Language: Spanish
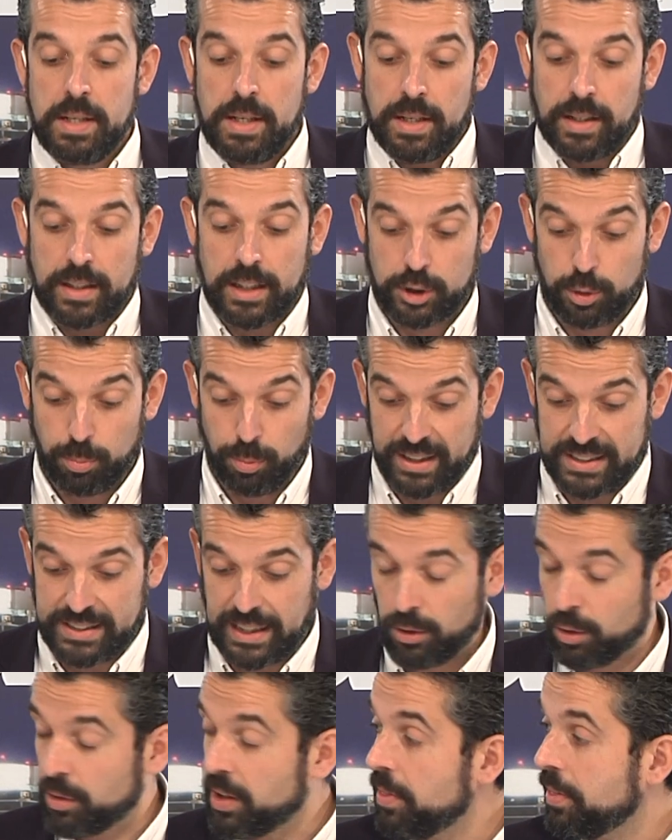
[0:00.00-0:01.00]
¿Qué supone esta
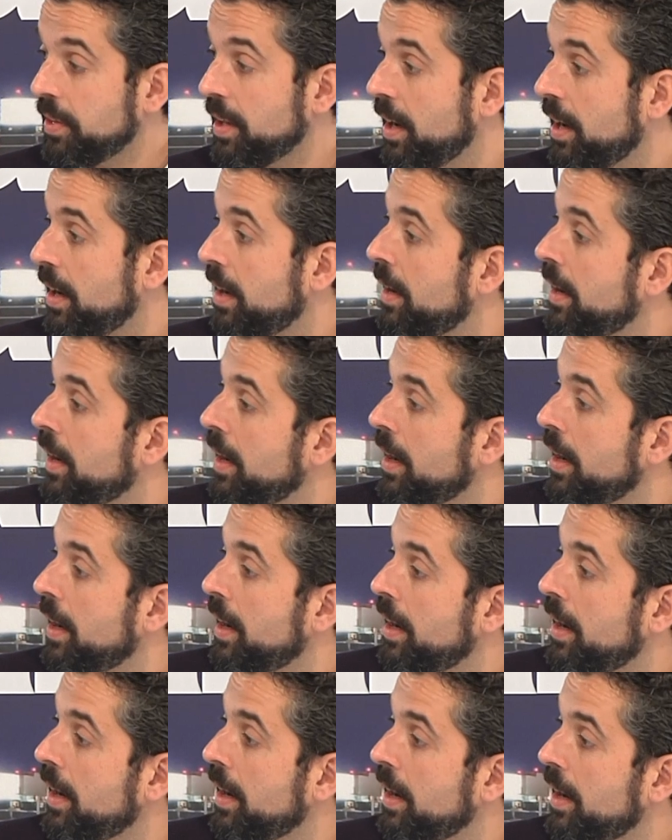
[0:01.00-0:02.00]
noticia?
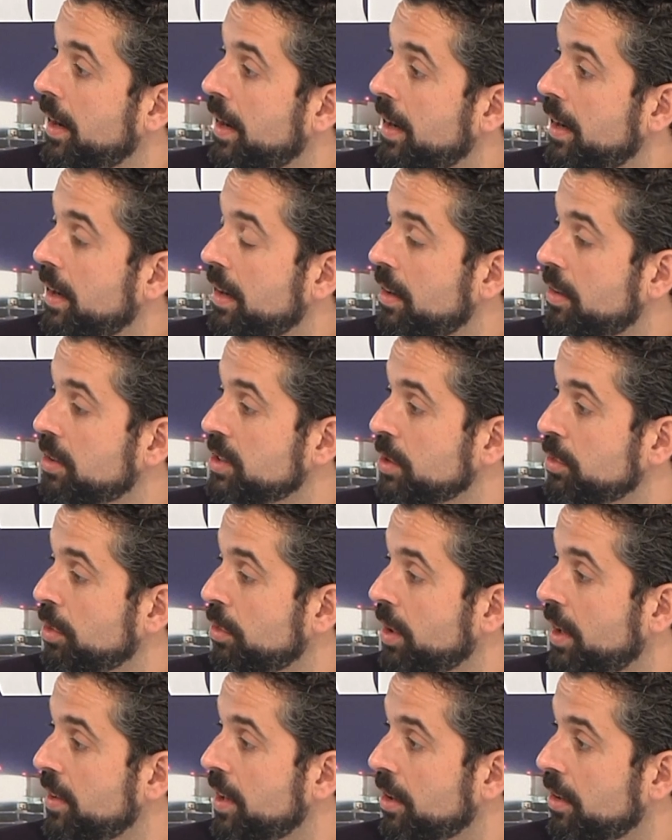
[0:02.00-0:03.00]
Eh, José Antonio
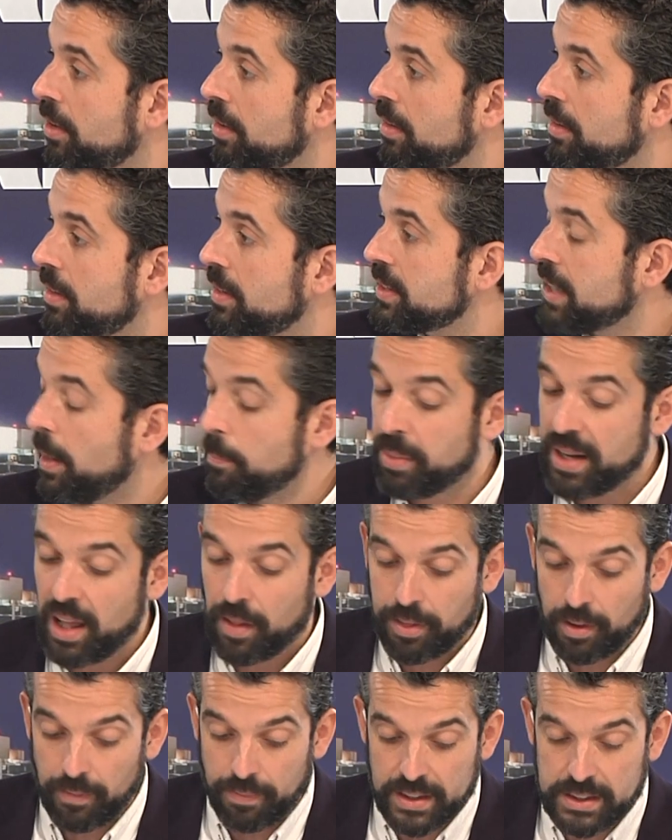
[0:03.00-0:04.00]
Gallego, esa
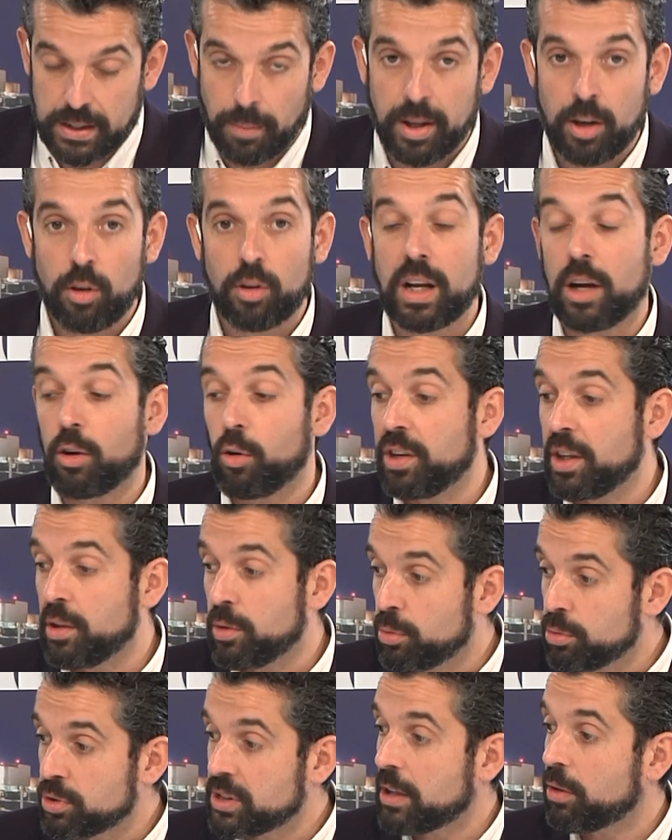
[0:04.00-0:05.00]
ampliación de Sabrelorca con
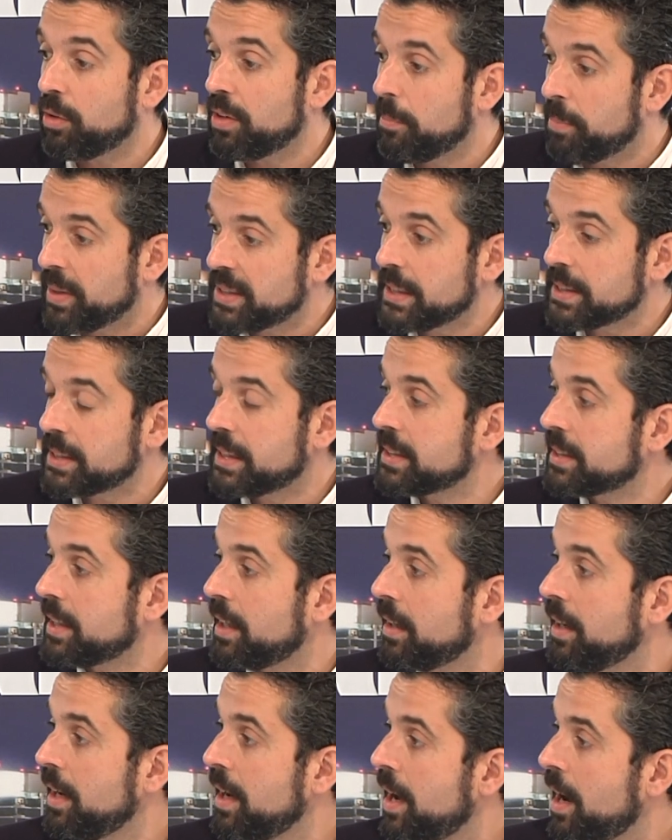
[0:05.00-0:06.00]
industrias, con empresas que
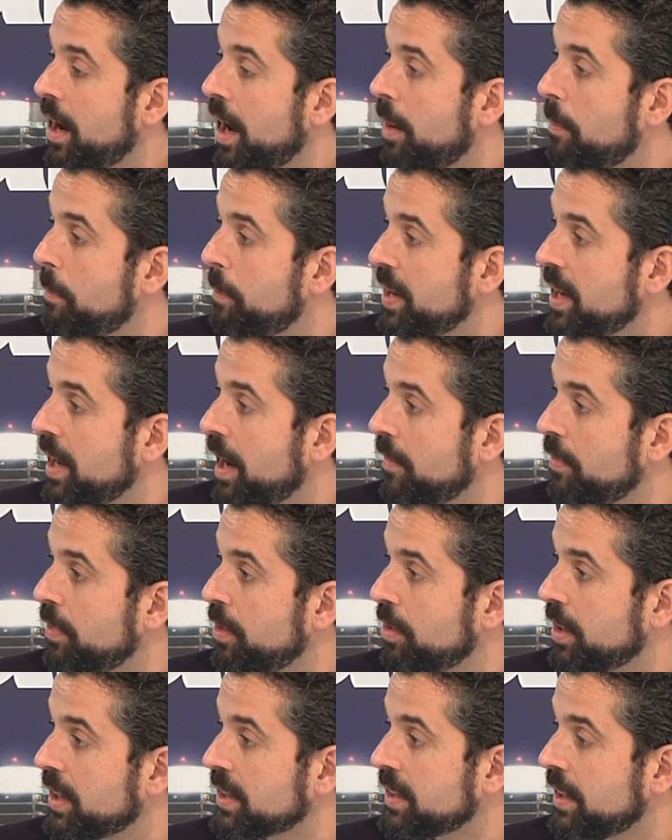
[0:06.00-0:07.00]
están
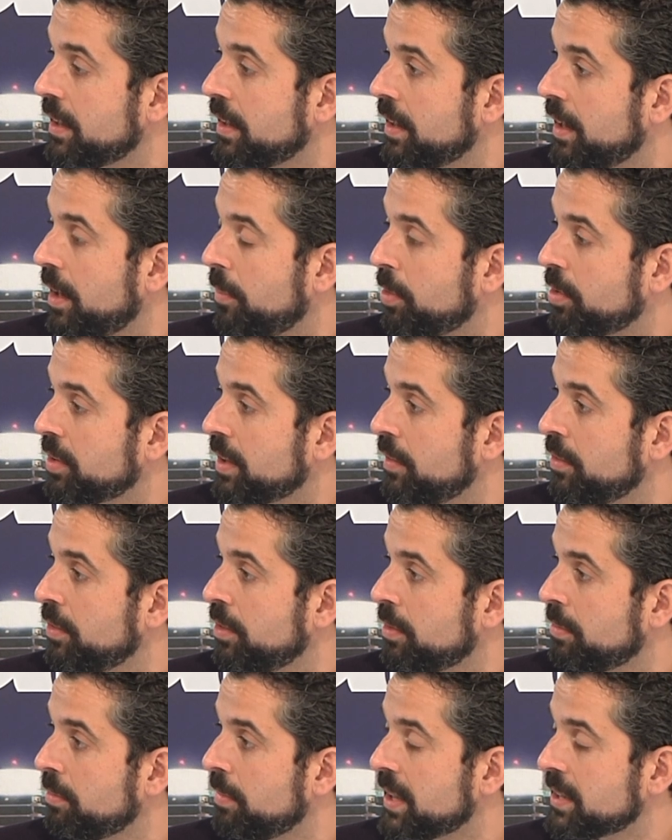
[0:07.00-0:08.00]
ampliando, que están
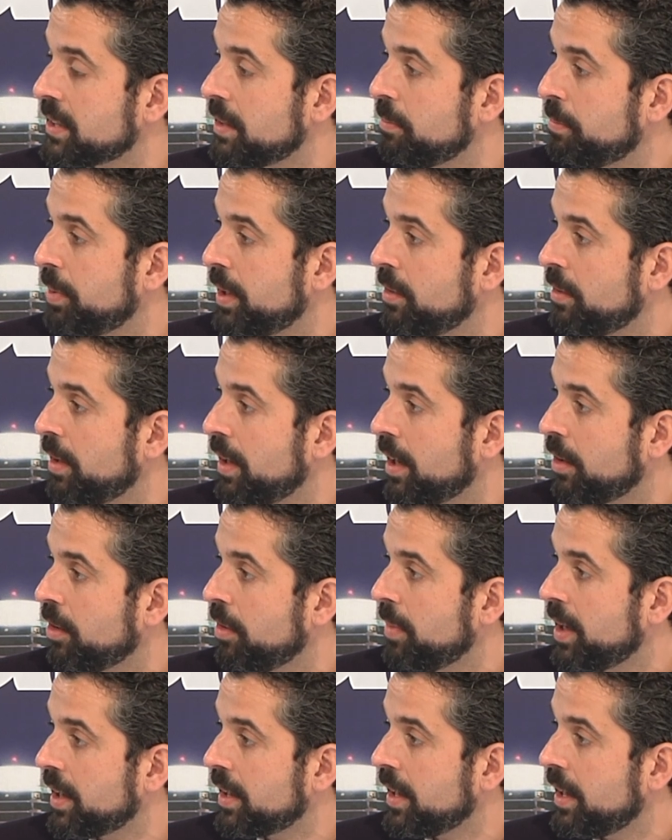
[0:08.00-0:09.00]
aportando más empleo a la
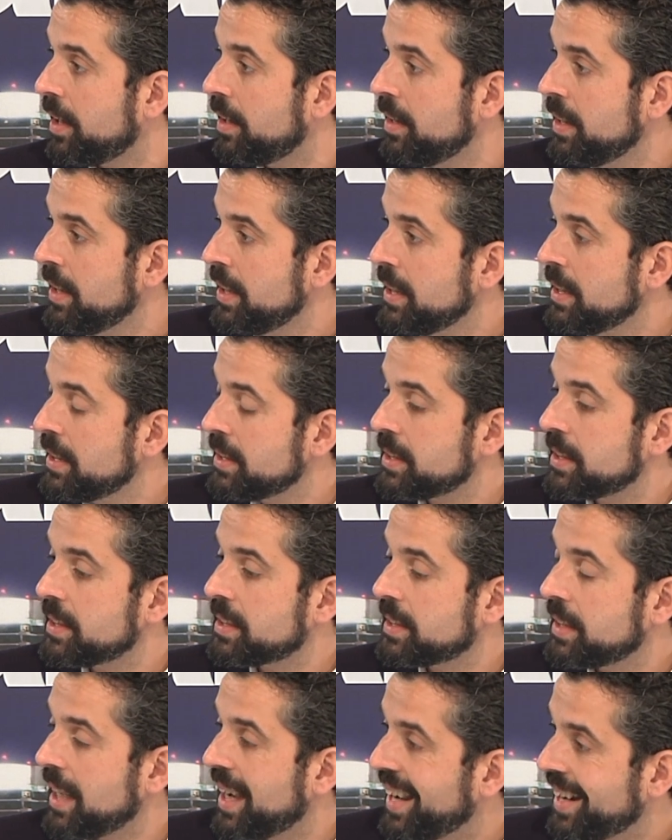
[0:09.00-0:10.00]
comarca. ¿Se
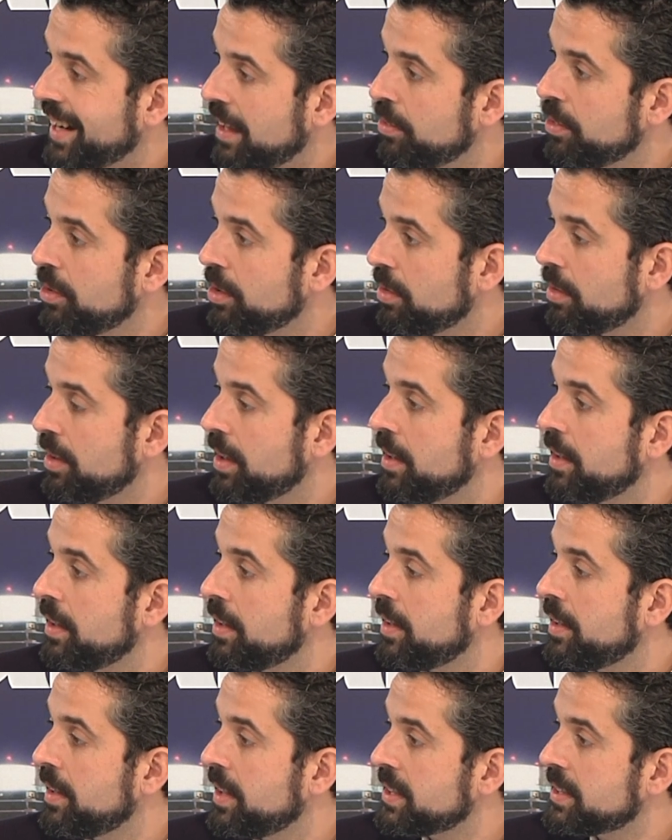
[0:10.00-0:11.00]
está ganando eh,
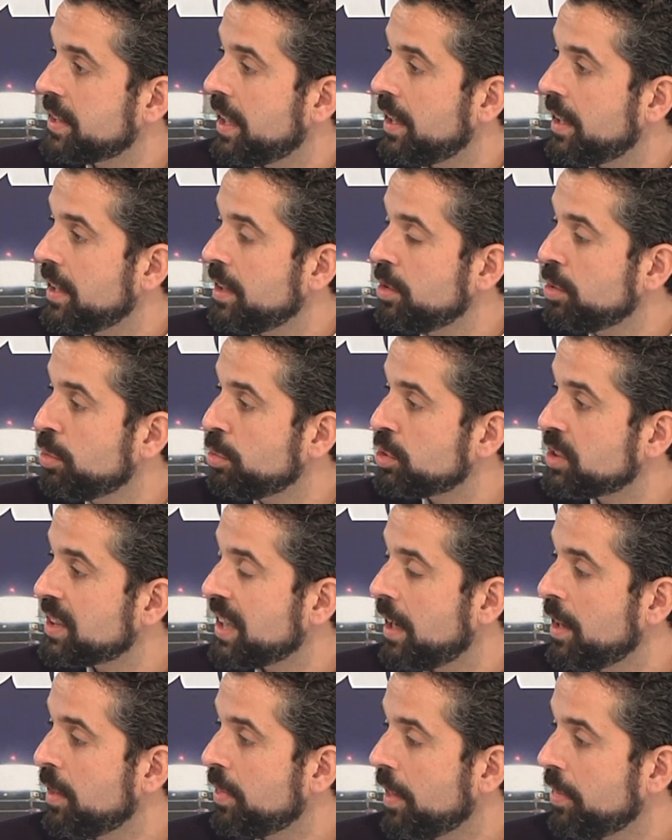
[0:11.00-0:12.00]
en esa
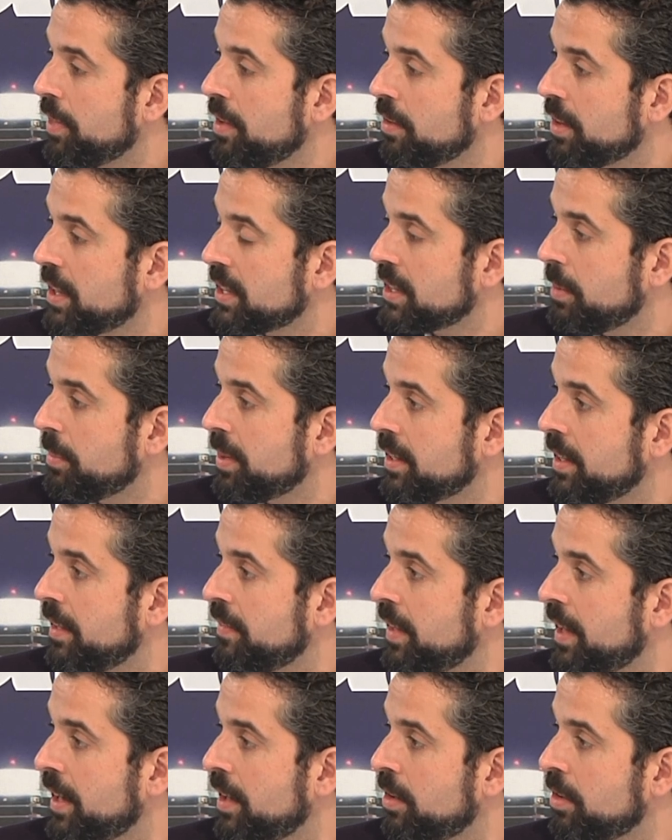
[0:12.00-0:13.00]
industrialización que se
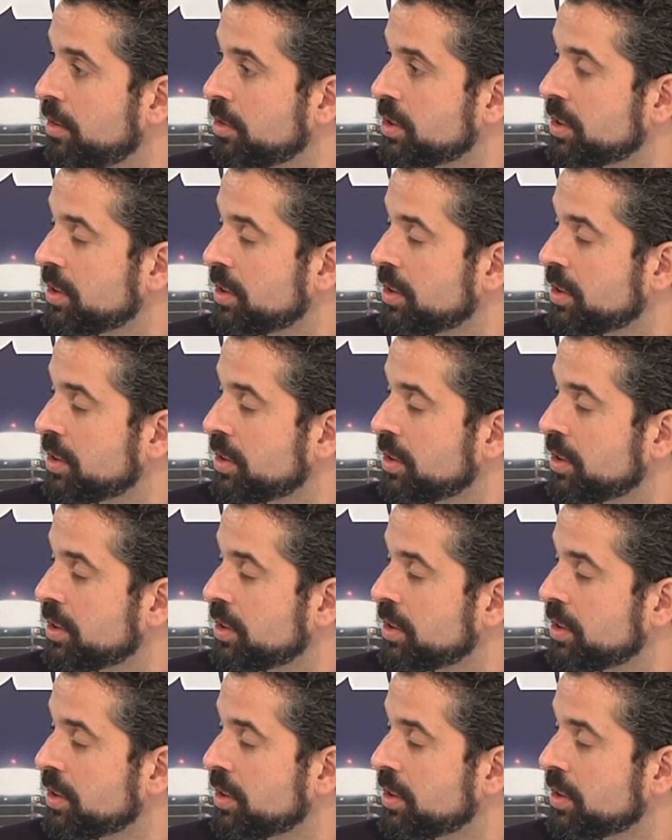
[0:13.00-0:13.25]
pretende en los